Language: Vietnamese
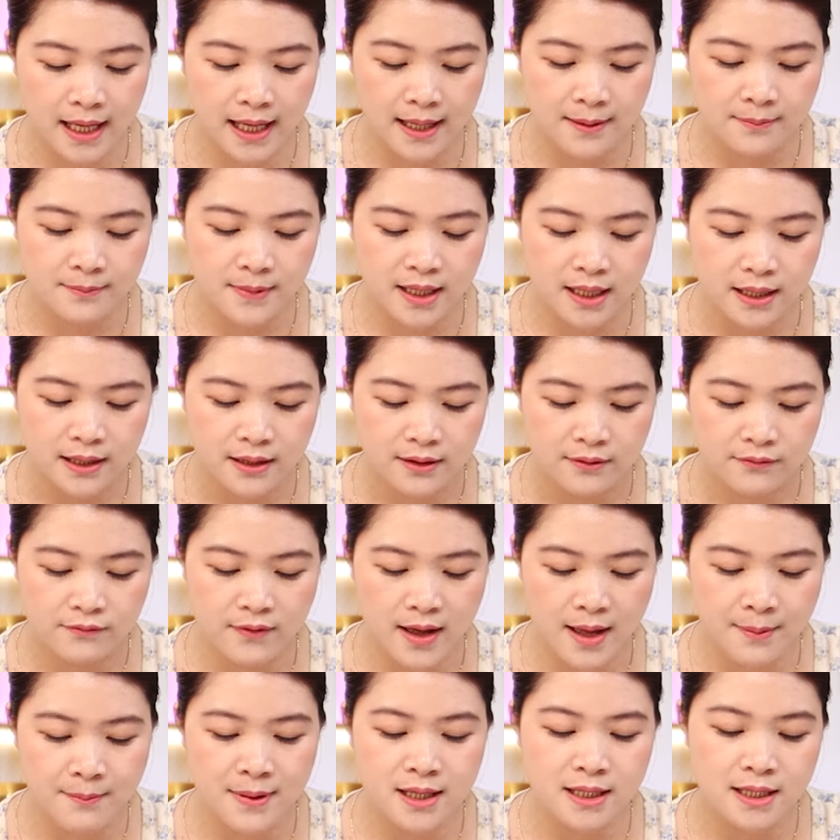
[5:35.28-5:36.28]
kẽm này
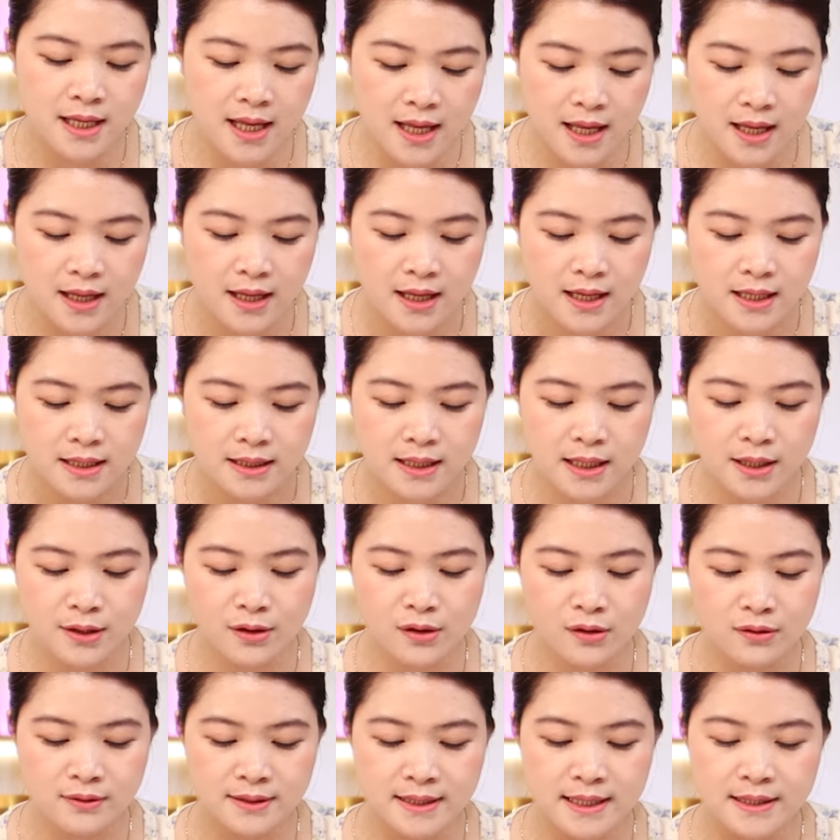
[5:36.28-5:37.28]
và magie thì
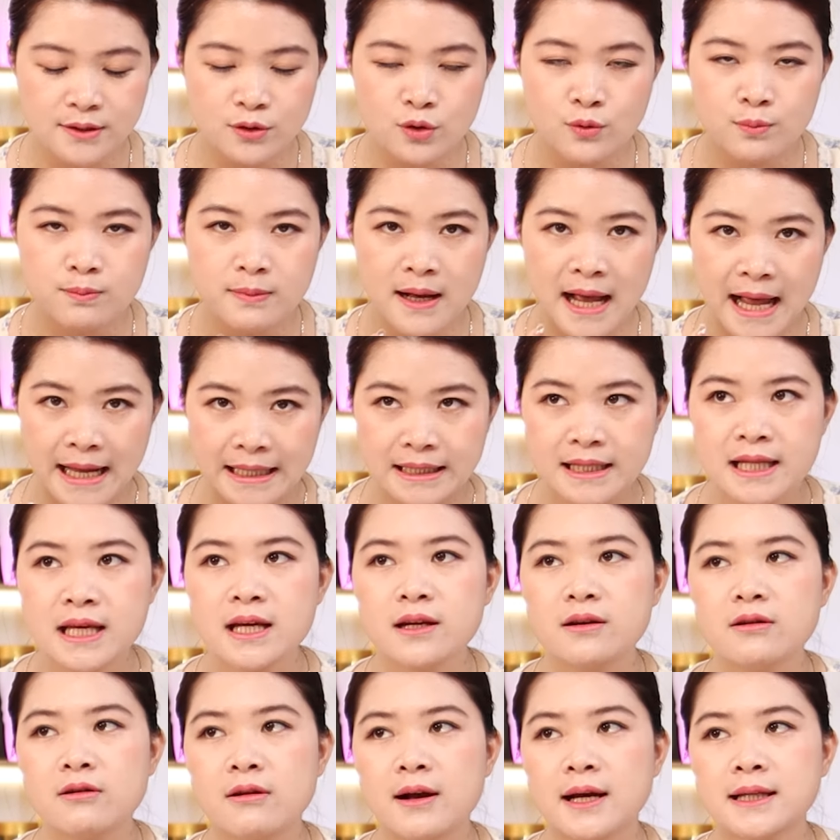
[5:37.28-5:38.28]
nó sẽ giúp cải
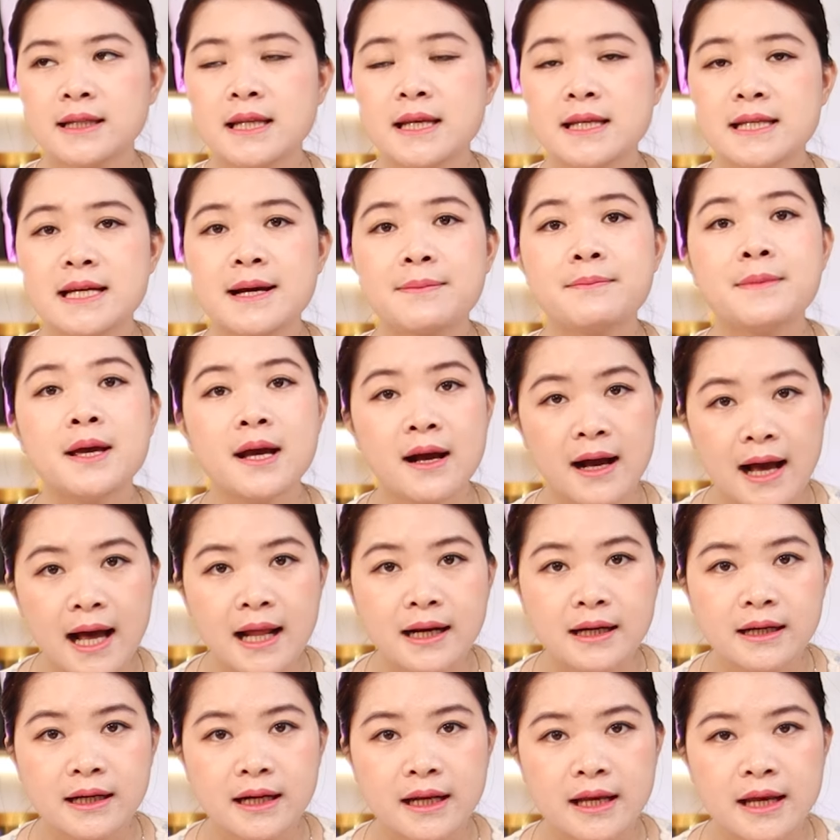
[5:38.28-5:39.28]
thiện được cái tình trạng biếng
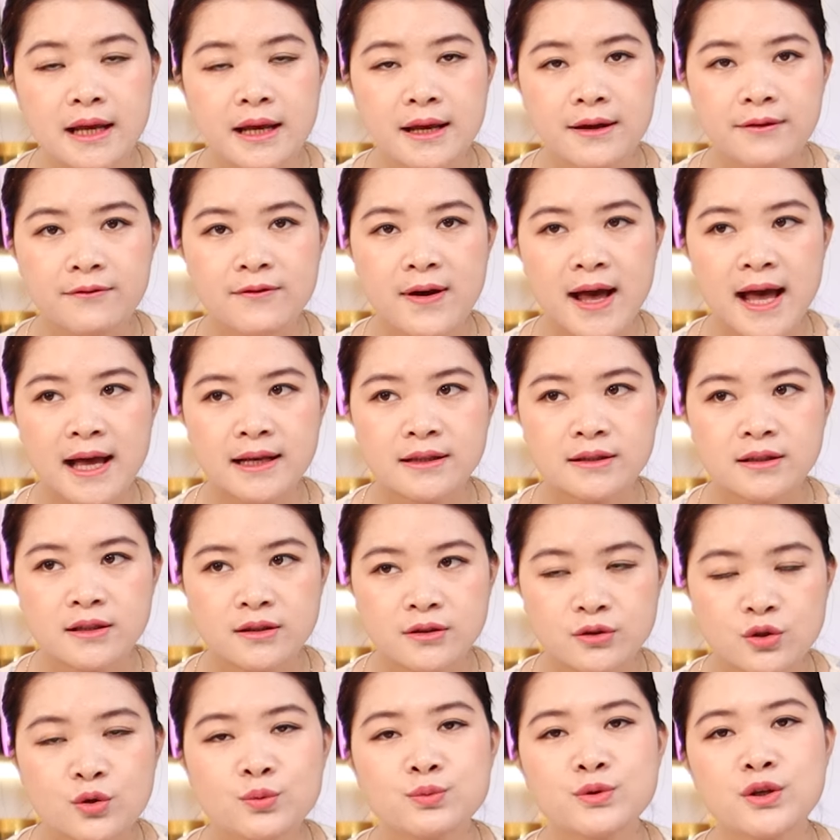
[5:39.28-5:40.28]
ăn này và
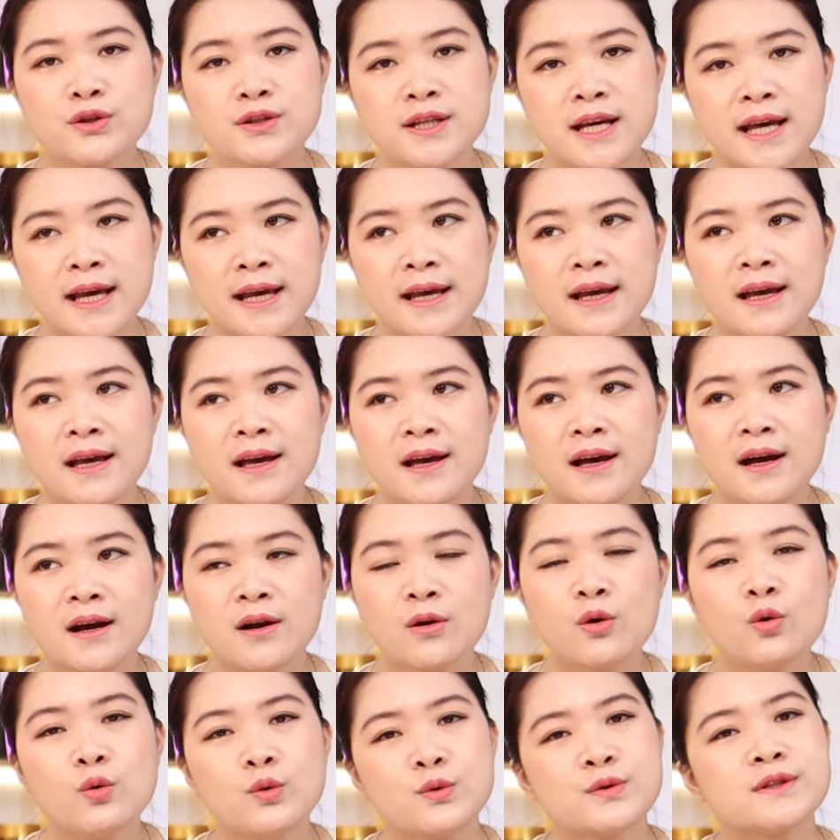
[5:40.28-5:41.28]
giúp cho trẻ
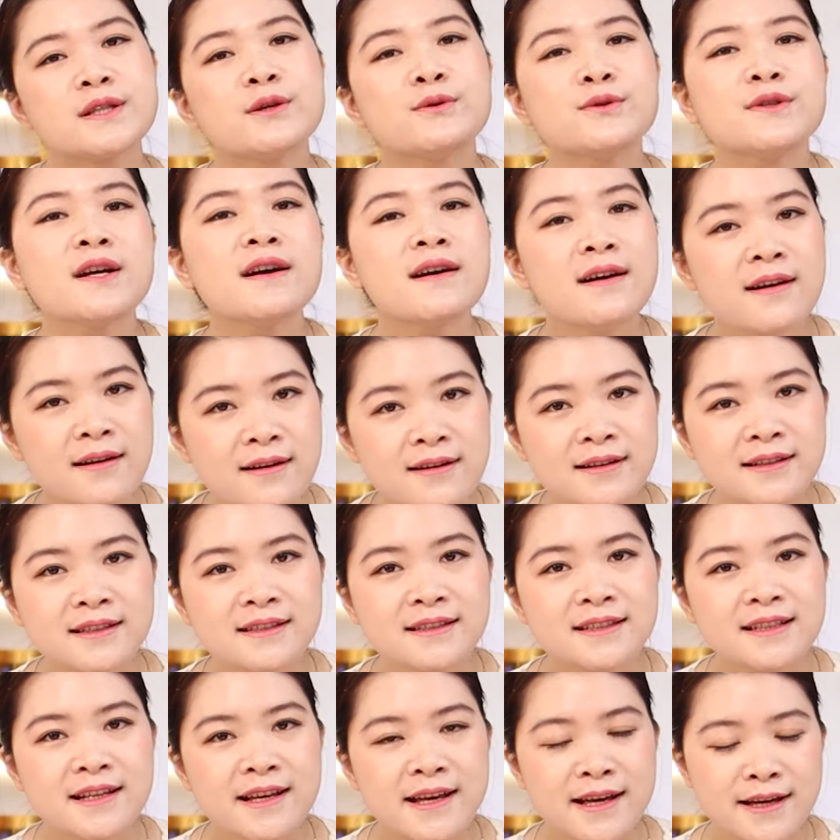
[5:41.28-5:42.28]
ngủ sâu giấc hơn.
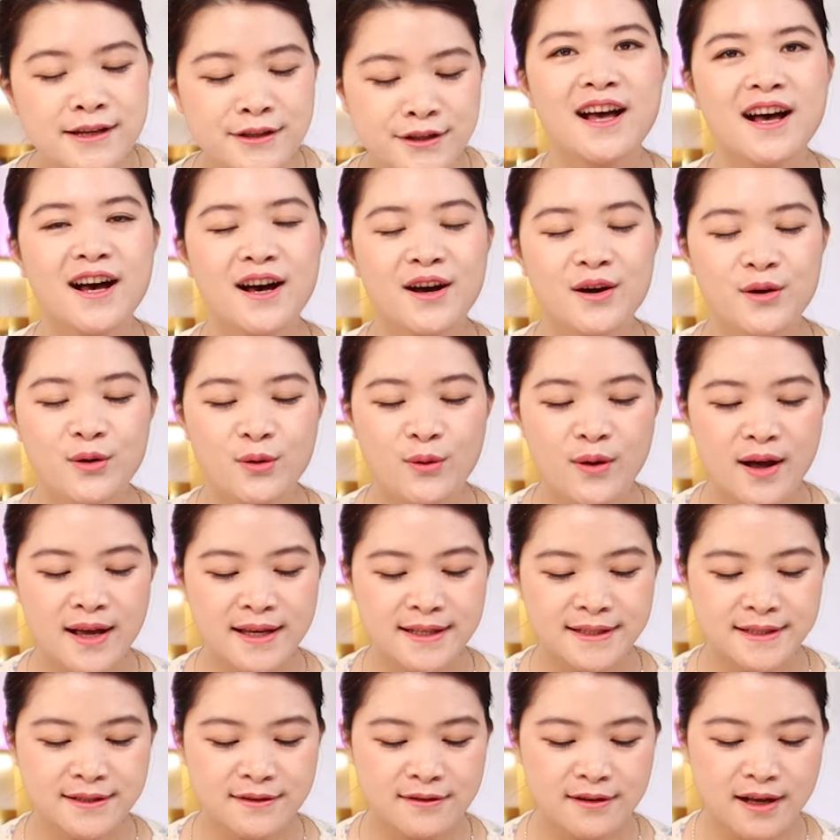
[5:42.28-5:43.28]

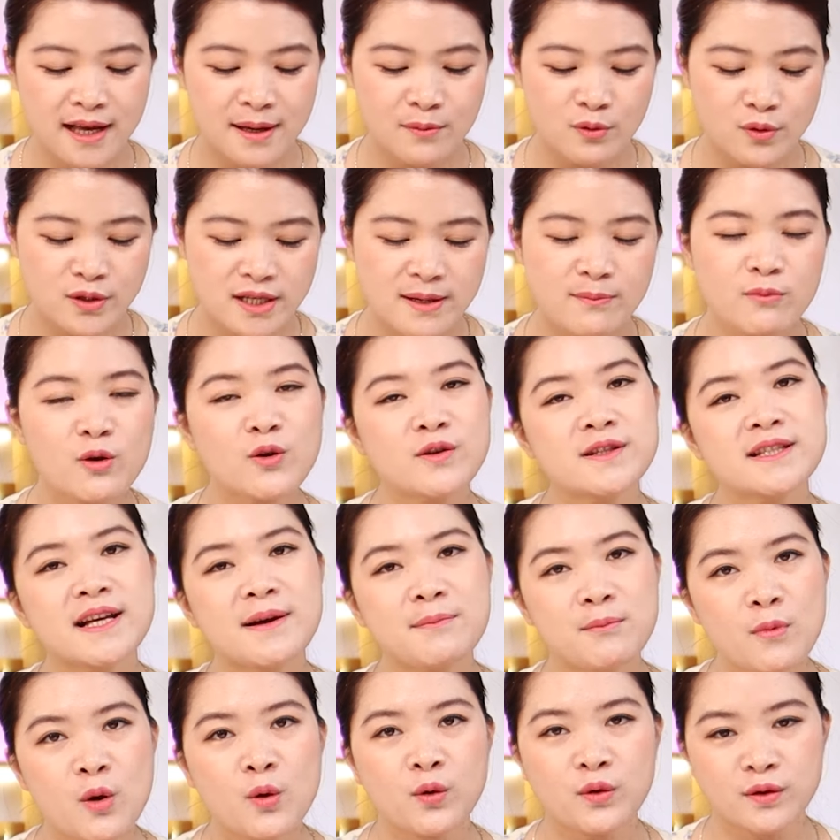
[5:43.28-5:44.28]
Ngoài sữa kem 100 Gold
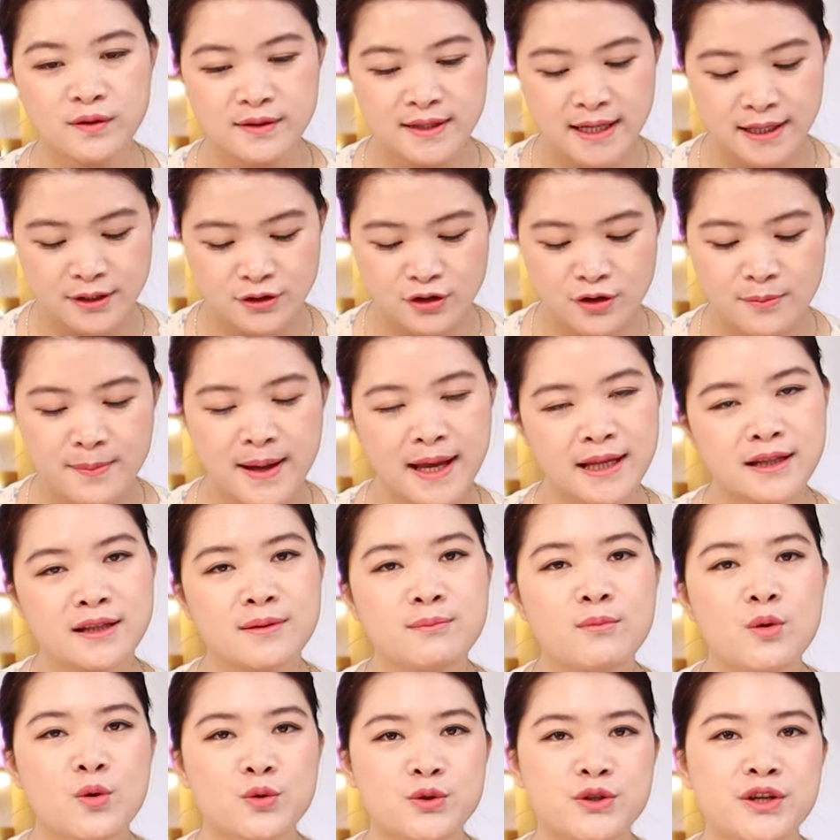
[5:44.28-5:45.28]
dạng bột dành cho bé
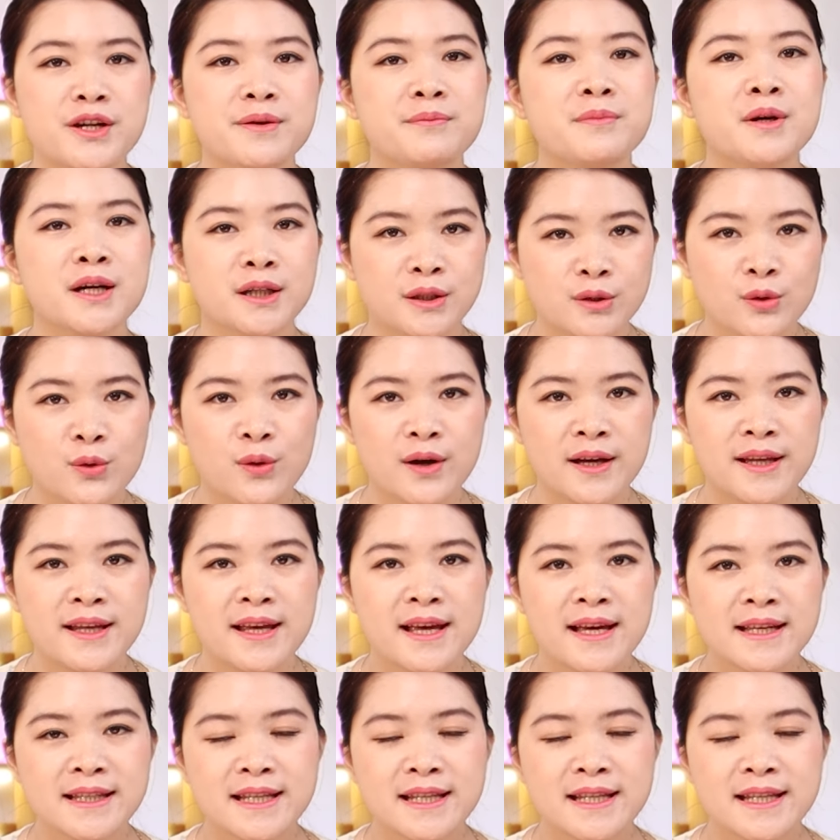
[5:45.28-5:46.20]
từ 1 cho đến 10 tuổi